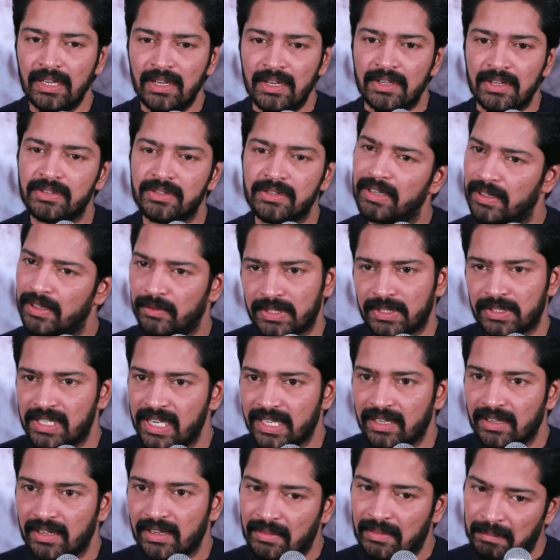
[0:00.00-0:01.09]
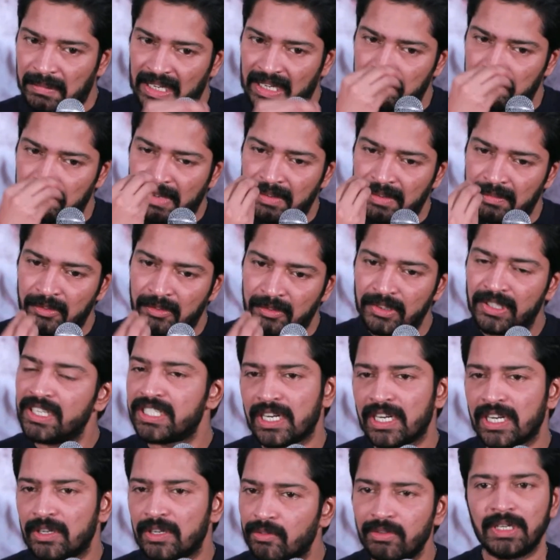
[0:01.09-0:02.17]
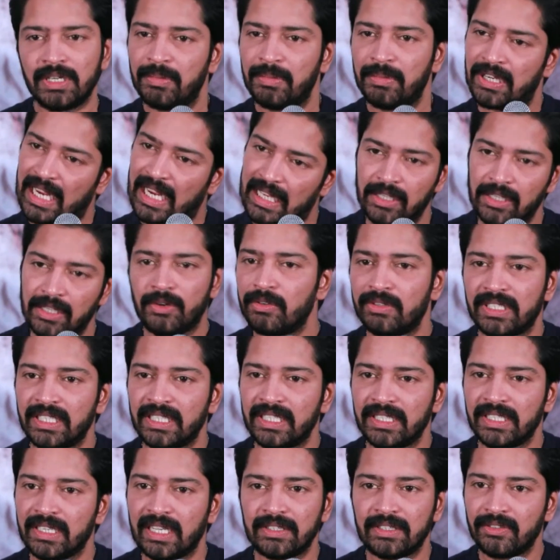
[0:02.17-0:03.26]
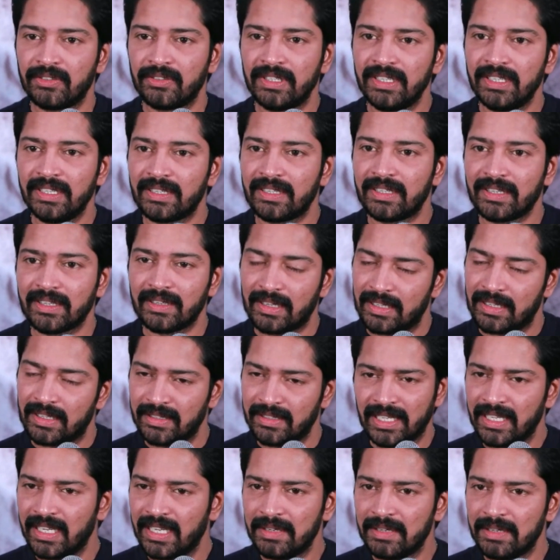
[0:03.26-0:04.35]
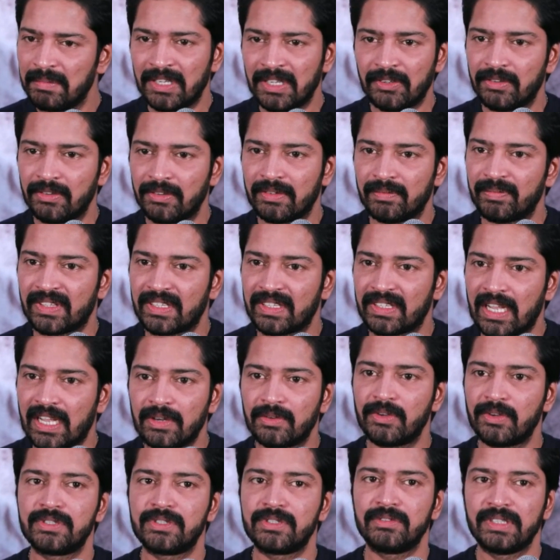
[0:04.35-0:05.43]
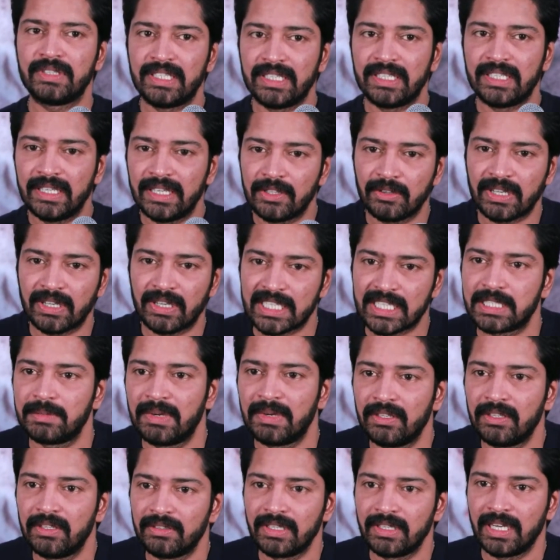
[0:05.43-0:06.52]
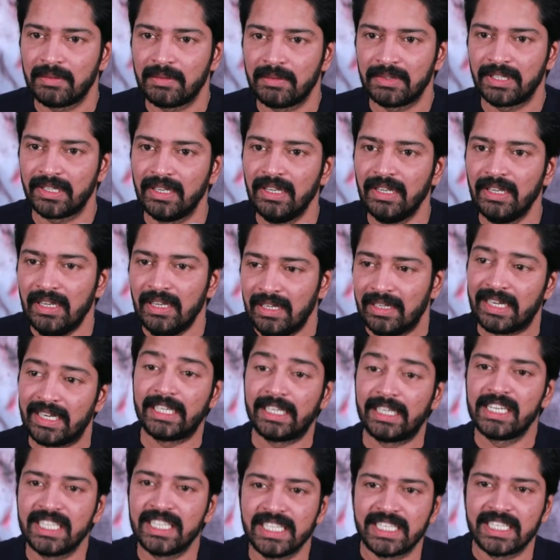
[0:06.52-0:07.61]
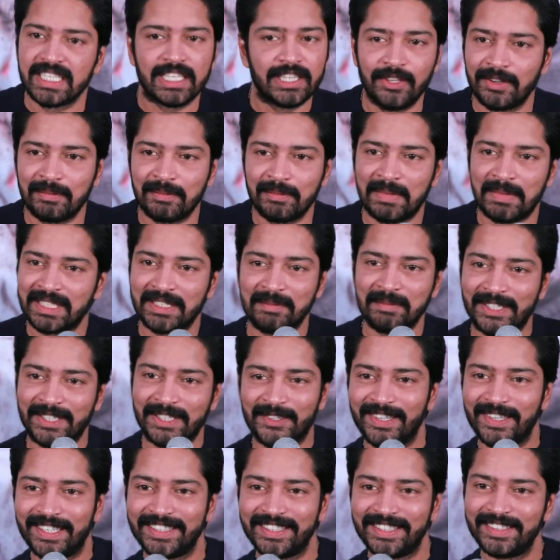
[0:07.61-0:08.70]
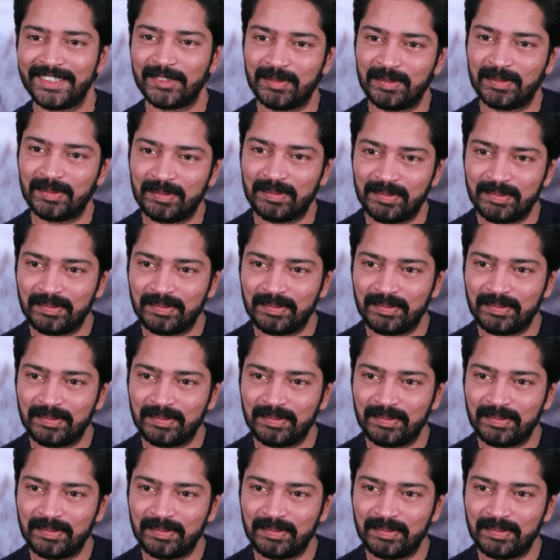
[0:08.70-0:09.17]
సో ఇట్ వాజ్ లైక్ మనం మీ ముందు నుంచి అనుకున్నప్పుడు కథలో ఉందండి అందుకనే అంతేగాని మేము దానికోసం ఇది ఏదో కష్టపడదాం లేకపోతే నైట్లు చేసేద్దాం అని మాత్రం పెట్టుకోవాలి విజయ్ గారు